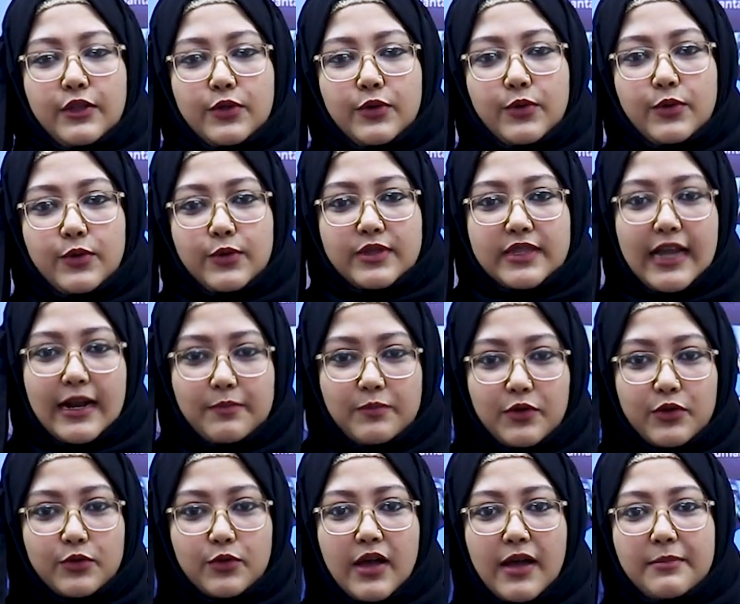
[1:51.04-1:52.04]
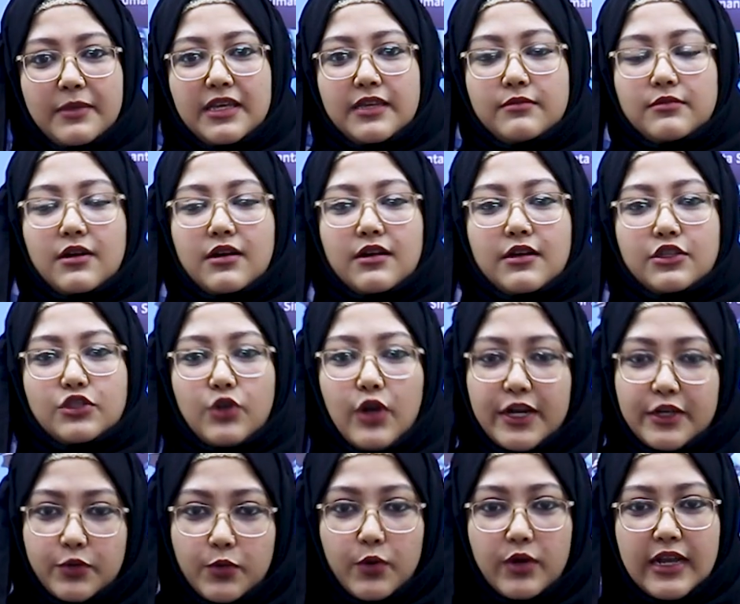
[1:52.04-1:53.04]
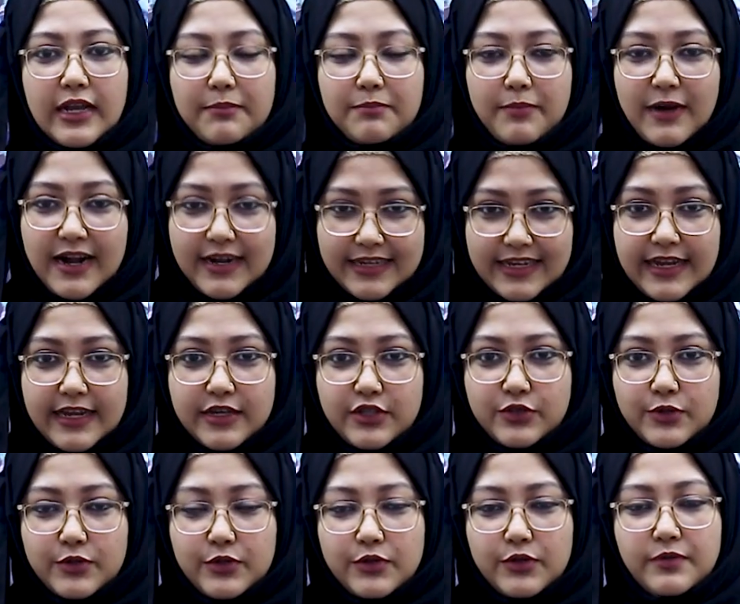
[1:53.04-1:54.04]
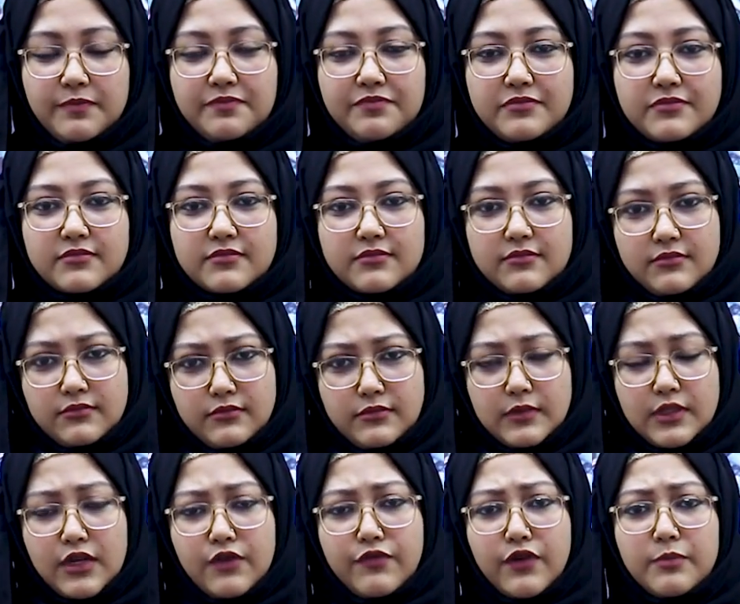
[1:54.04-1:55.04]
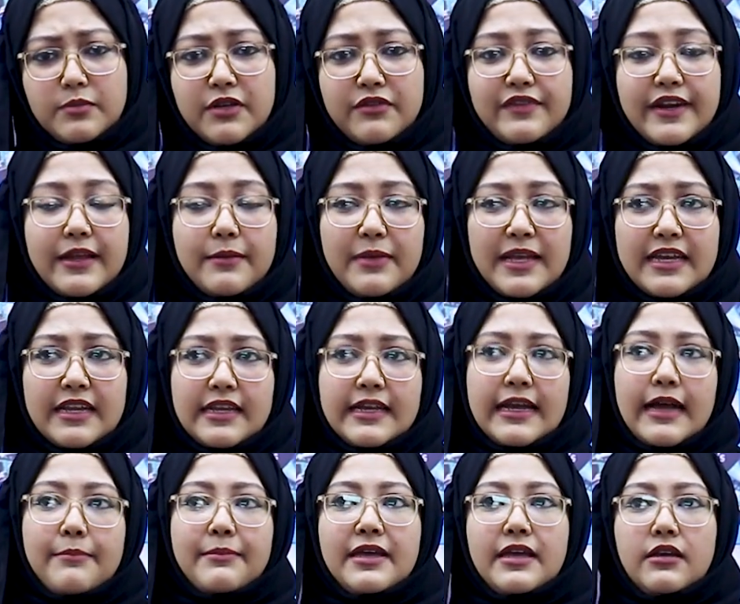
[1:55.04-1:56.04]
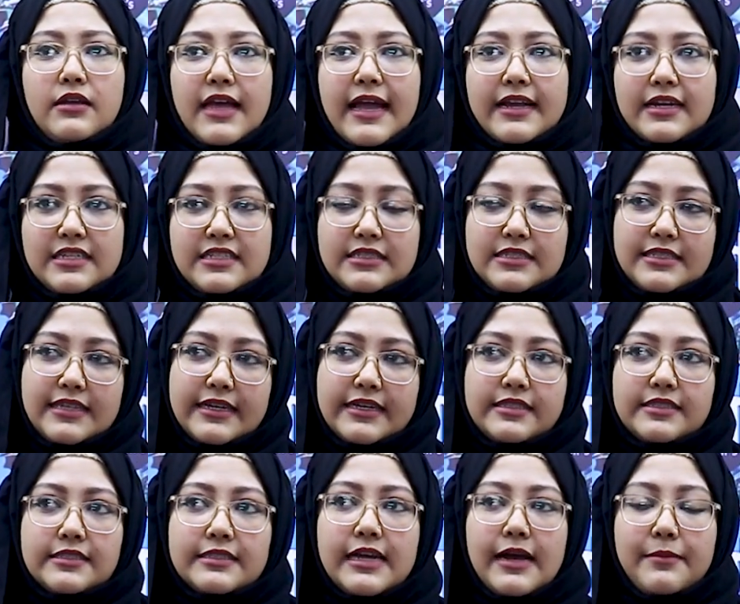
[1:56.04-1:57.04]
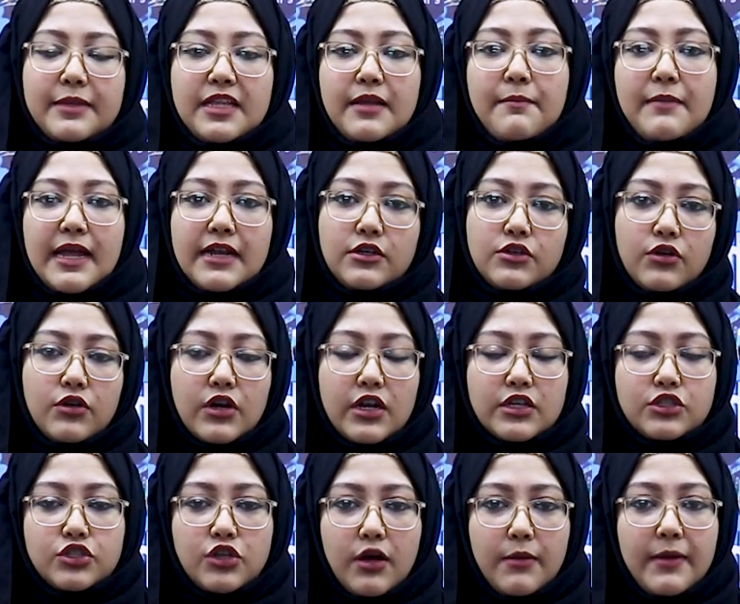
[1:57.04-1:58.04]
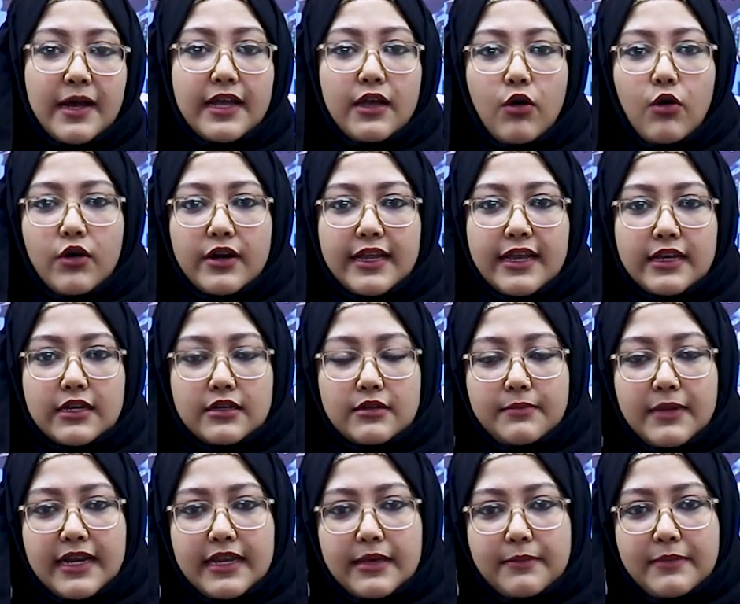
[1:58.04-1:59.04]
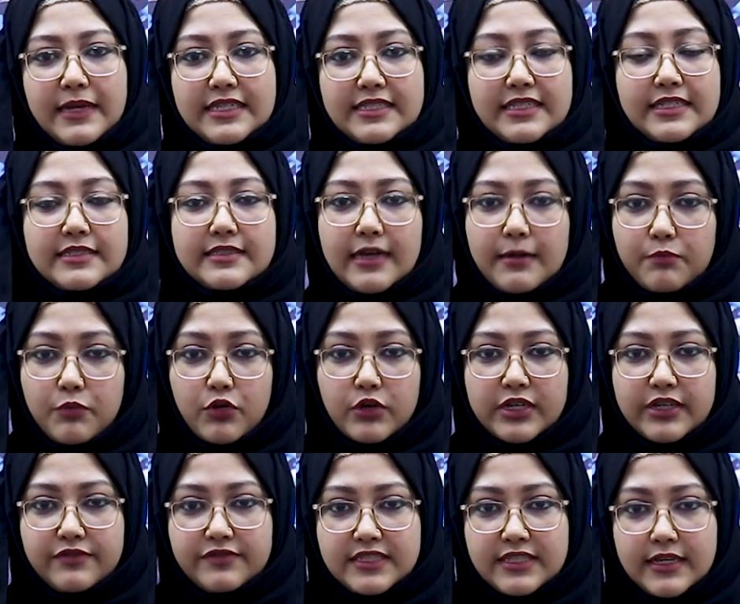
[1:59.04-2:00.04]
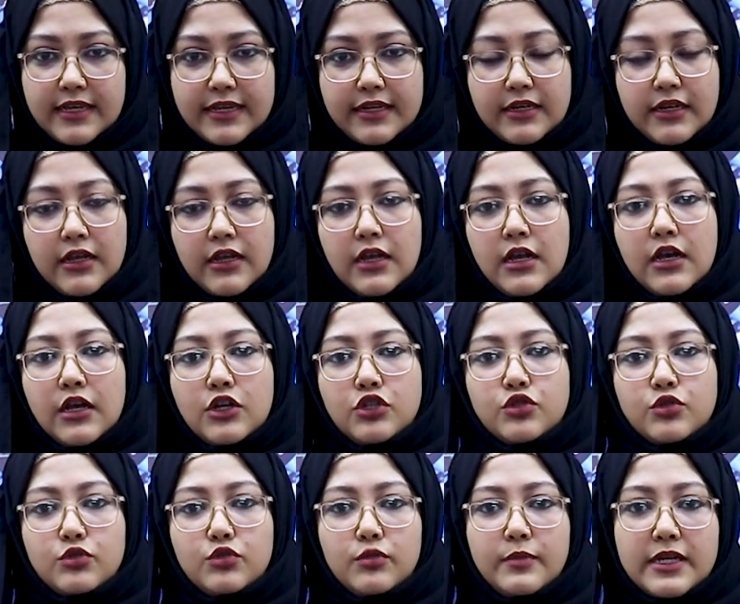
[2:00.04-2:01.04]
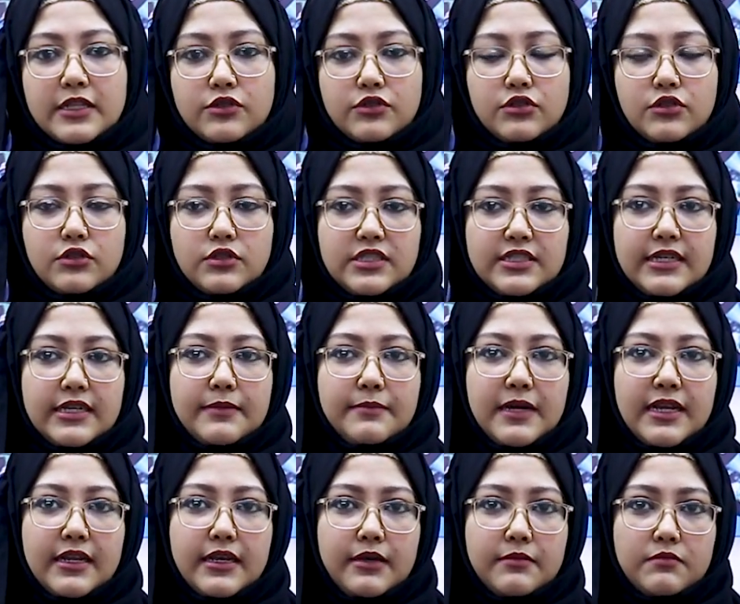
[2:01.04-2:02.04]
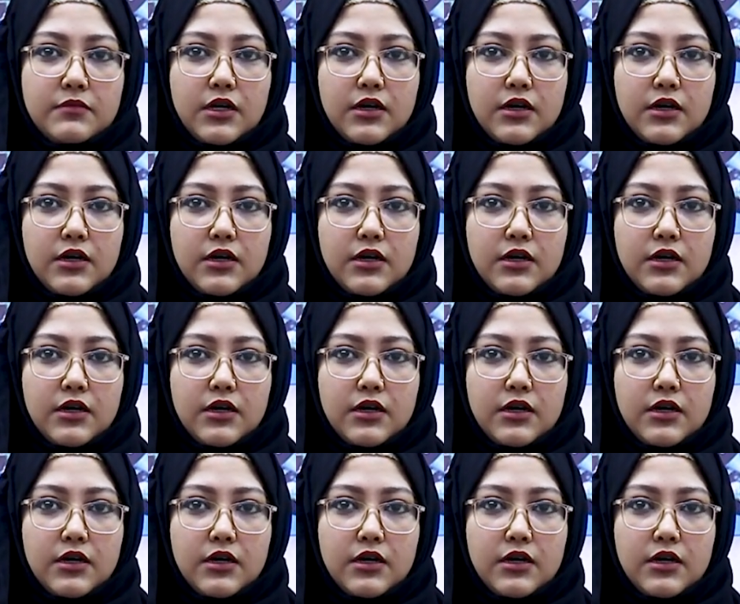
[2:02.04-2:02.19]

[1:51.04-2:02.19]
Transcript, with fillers: তো তারপর তো আমি জয়েন করলাম পার্ট এর জন্য ফ্রম দ্য ভেরি বিগিনিং আমি একটা জিনিস দেখেছি যে আমাদের মেন্টররা সবাই অনেক মানে বেশি সাপোর্টিভ ছিলেন শুধুমাত্র যে মানে